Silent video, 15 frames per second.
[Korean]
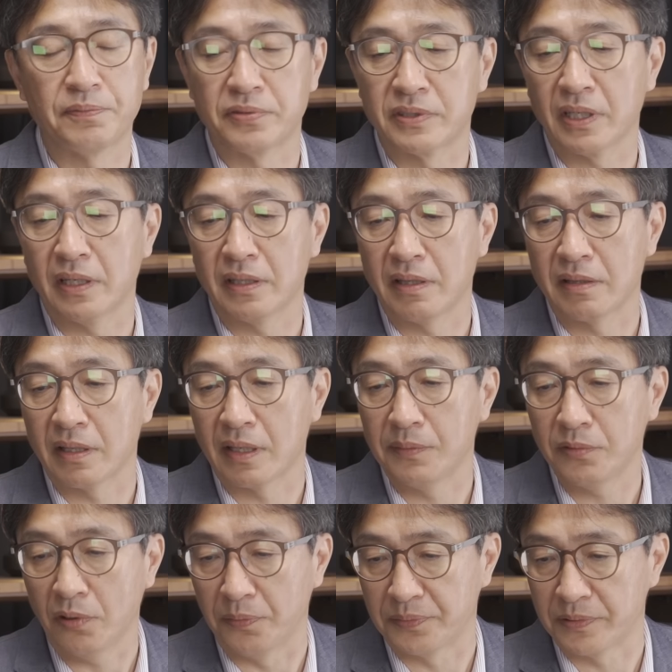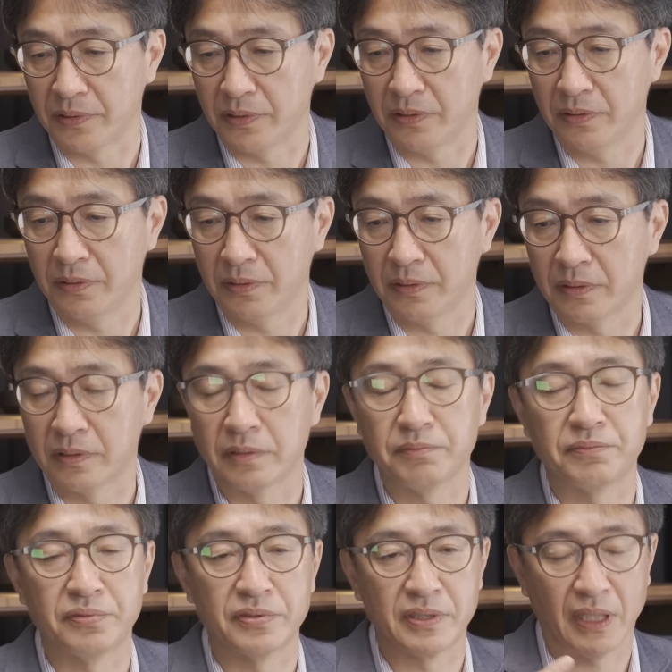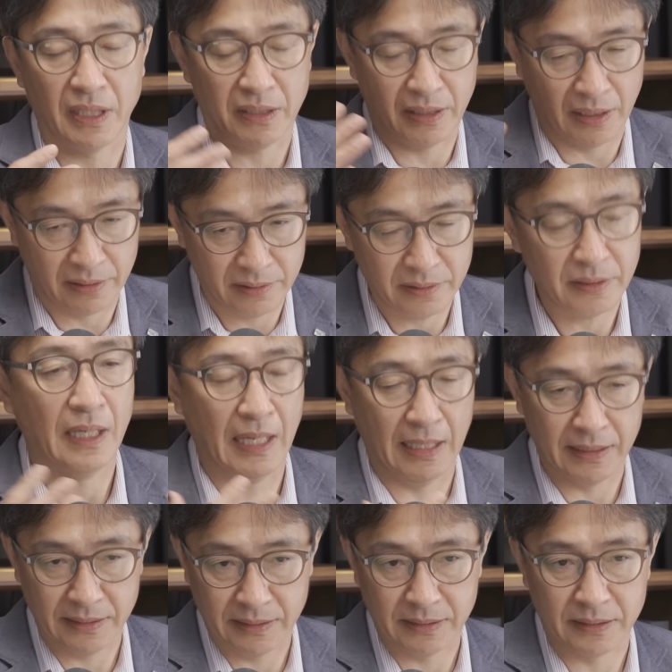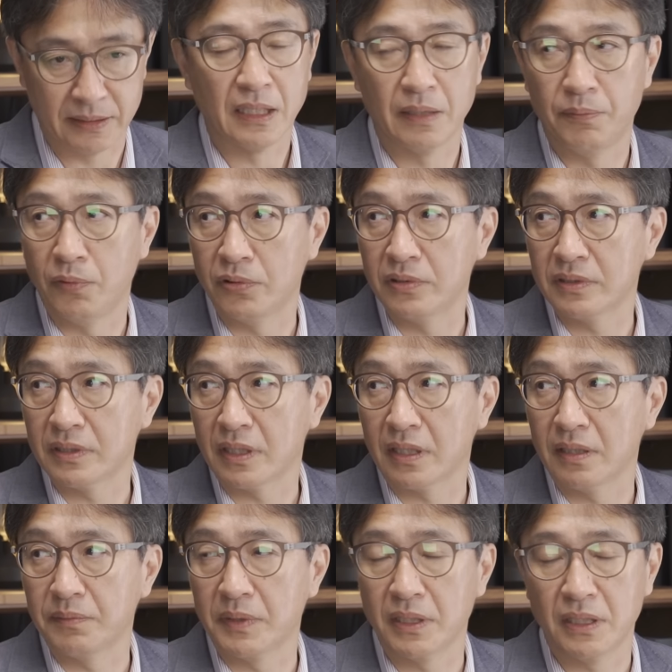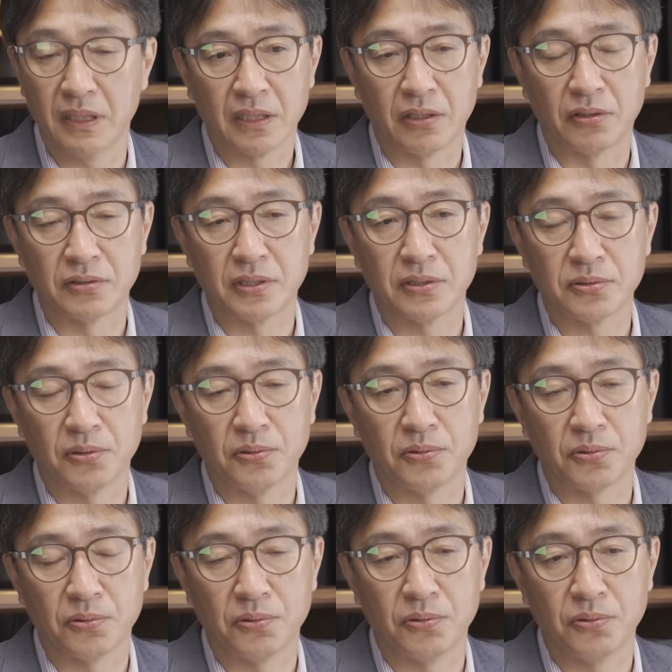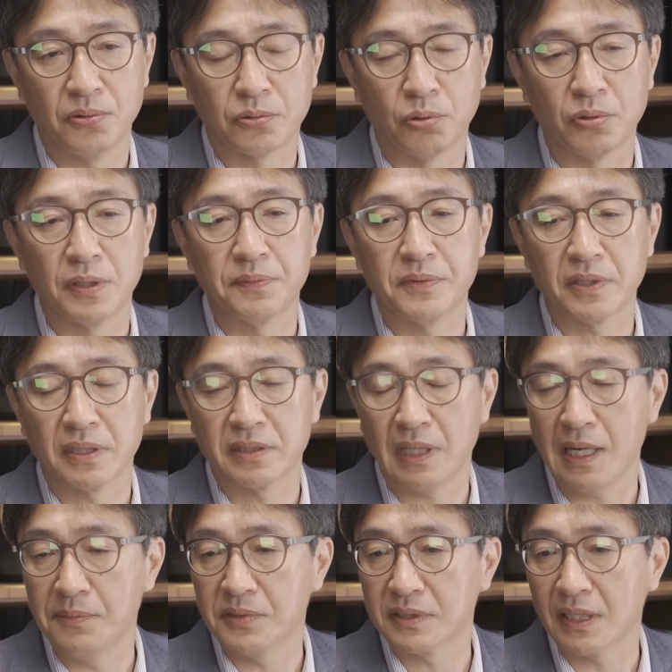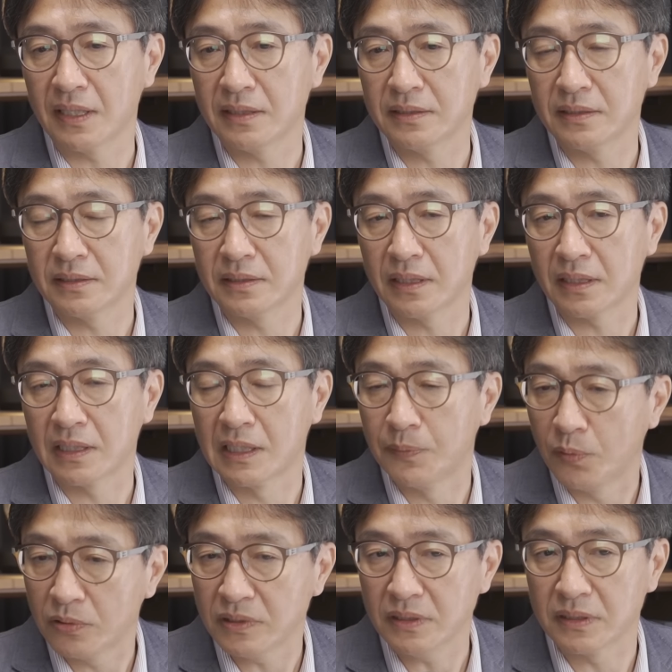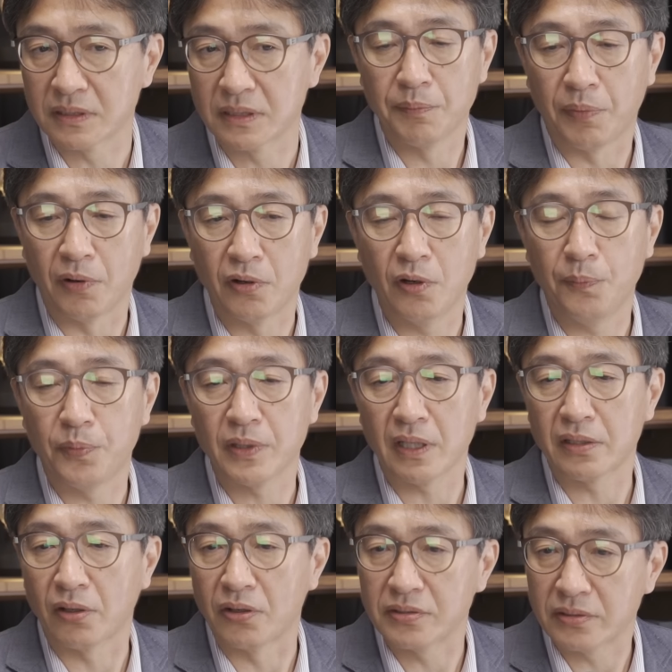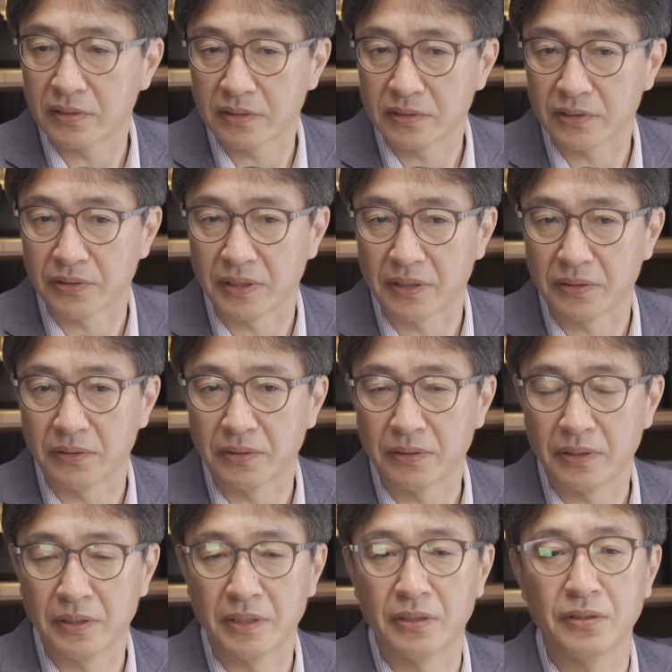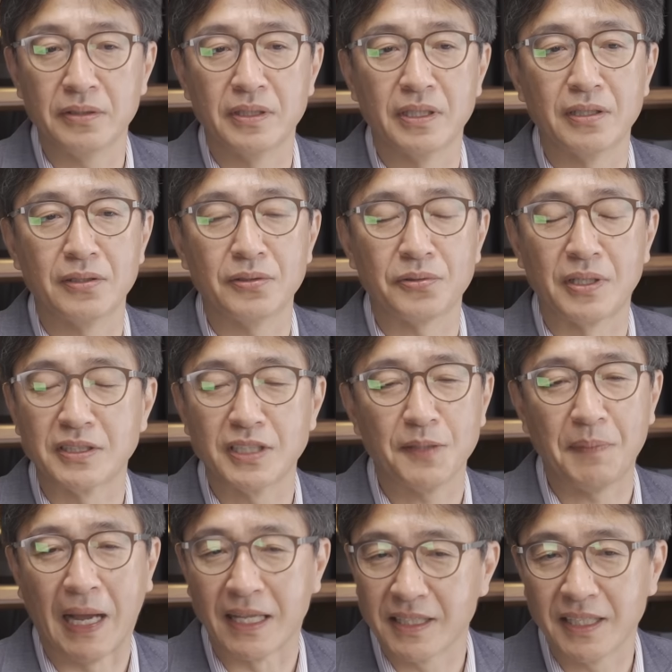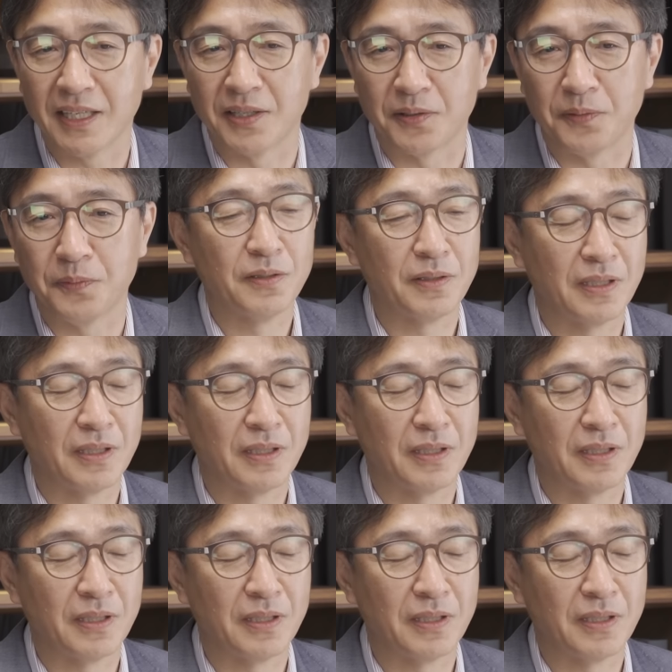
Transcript: 부자가 된 사람은 없어요. 그건 부자가 되든 아니든. 그러니까 모든 사람이 경제적으로 독립적인 삶을 사는데 기본은 번 것보다 덜 쓰는 거예요. 네. 이런 얘기를 굉장히 많이 해요.